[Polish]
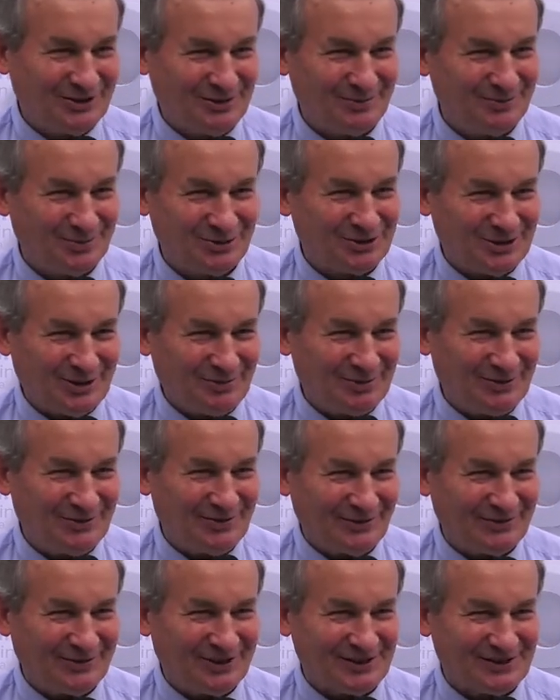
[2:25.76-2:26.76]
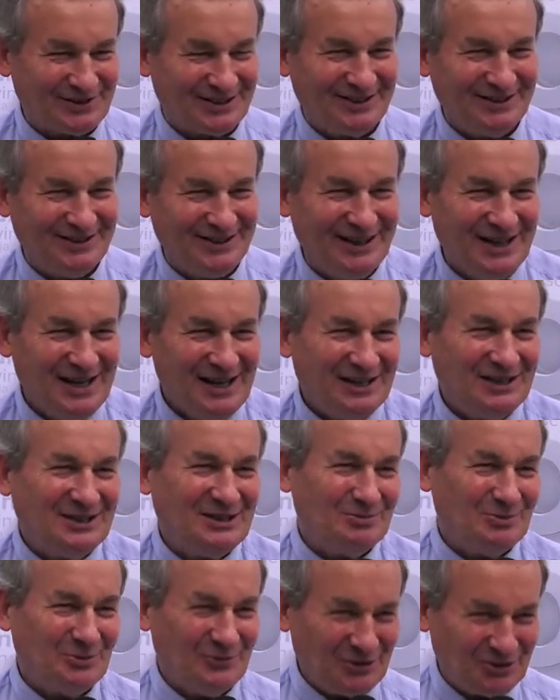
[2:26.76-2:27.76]
puszkę piwa w kieszeni i
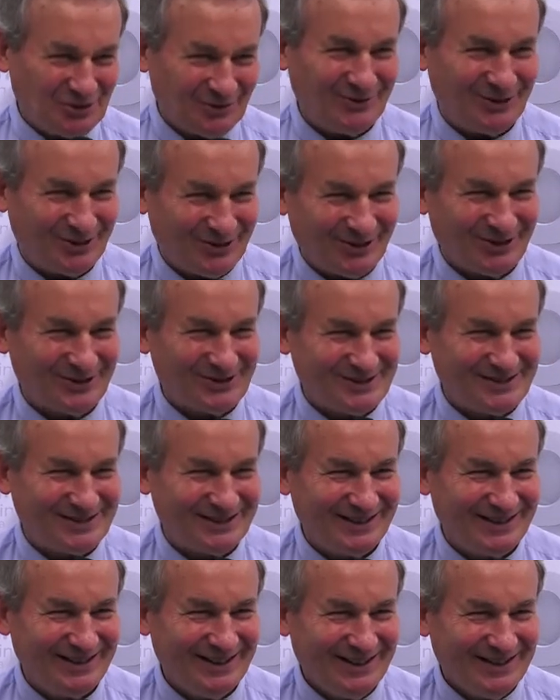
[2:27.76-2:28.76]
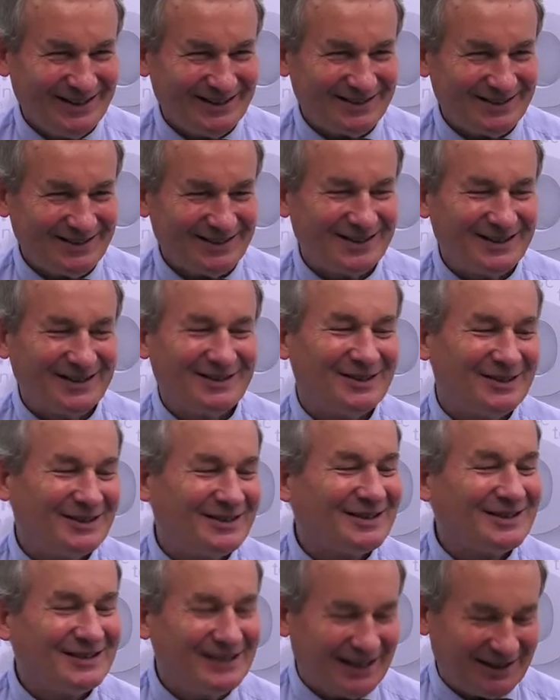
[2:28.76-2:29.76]
ty mówisz o wolności, yy,
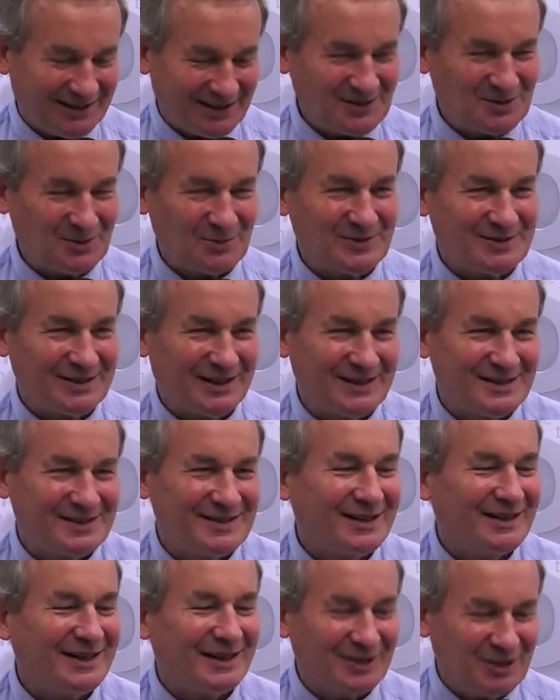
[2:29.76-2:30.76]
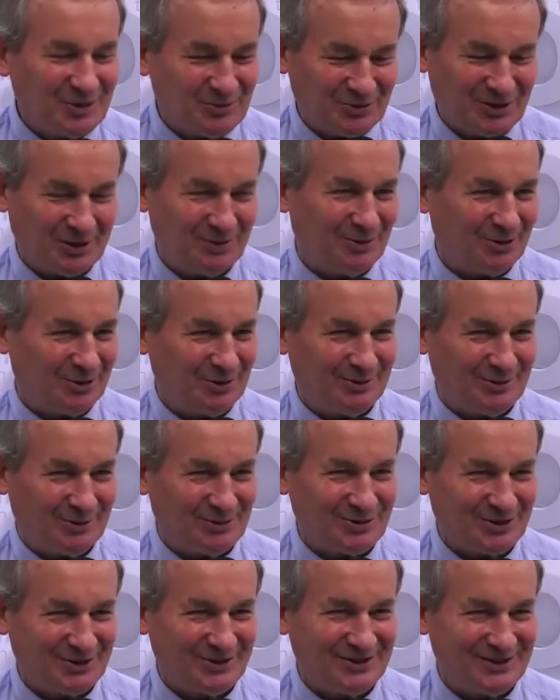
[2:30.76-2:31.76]
jakaś substancja, jakiś przedmiot tobą
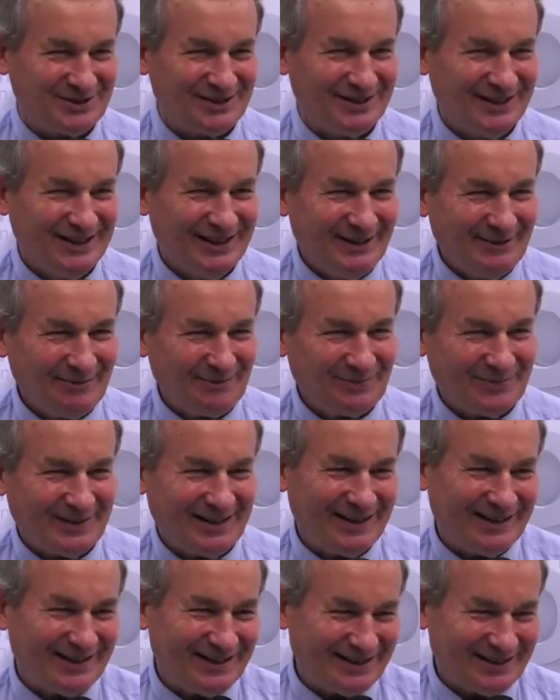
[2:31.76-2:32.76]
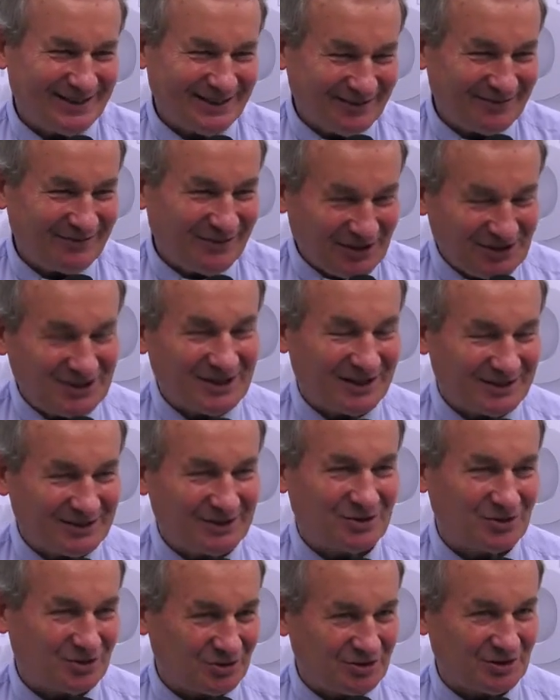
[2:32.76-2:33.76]
rządzi, yy, właśnie
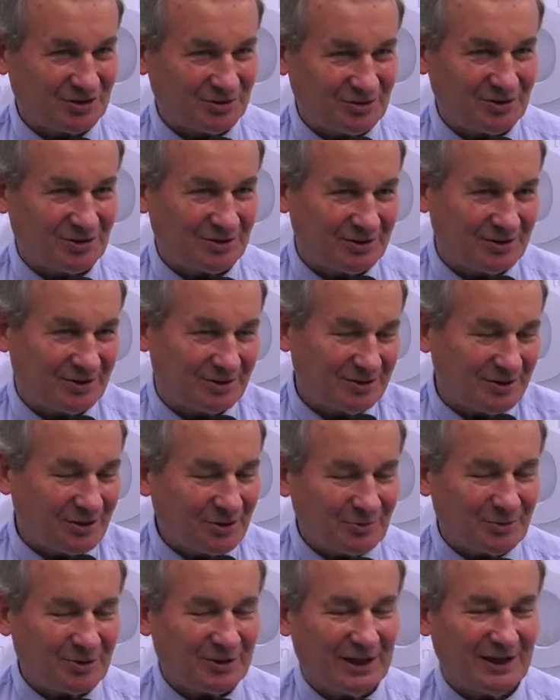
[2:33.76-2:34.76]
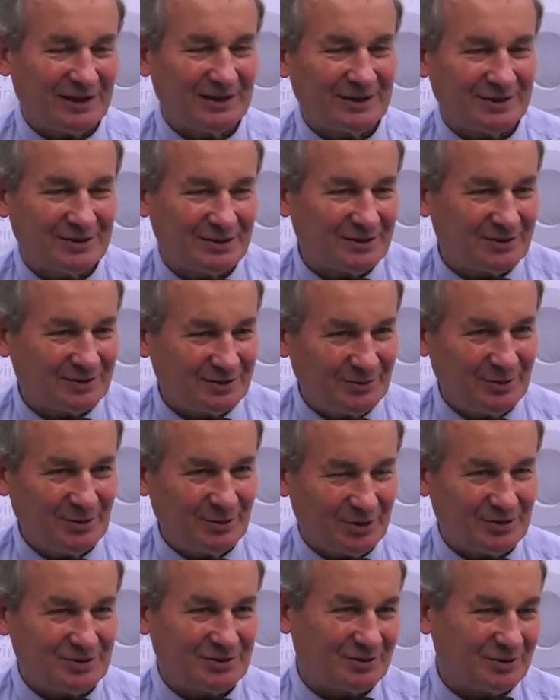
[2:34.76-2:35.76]
dlatego, że odszedłeś od, od norm moralnych, od
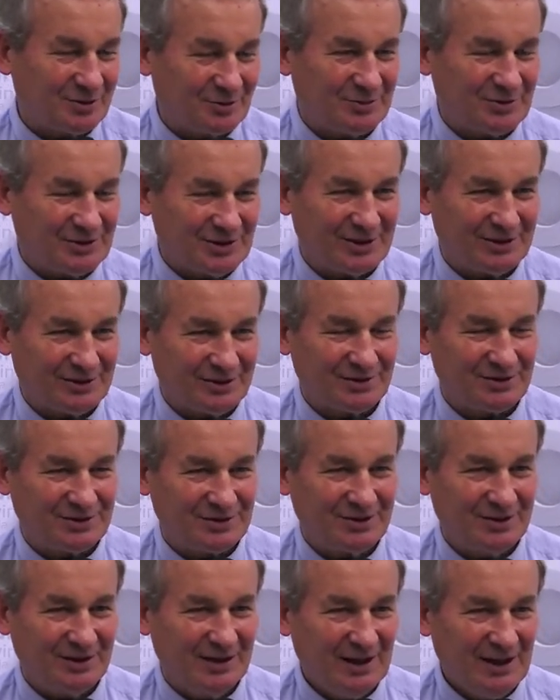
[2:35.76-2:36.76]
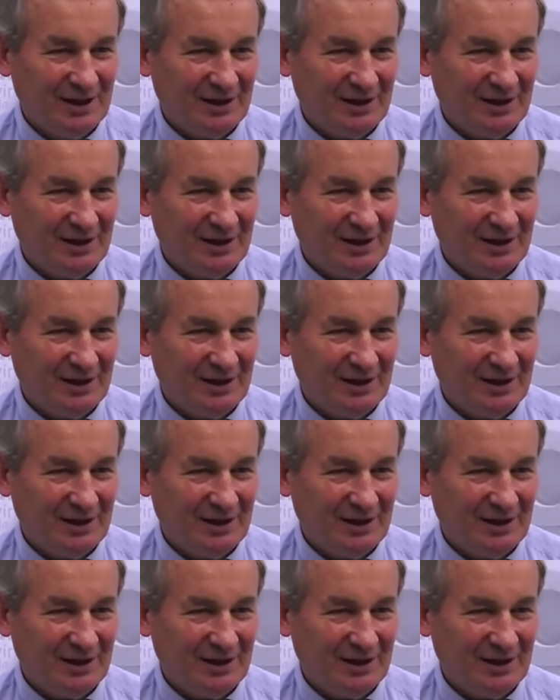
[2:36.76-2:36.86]
miłości, od odpowiedzialności.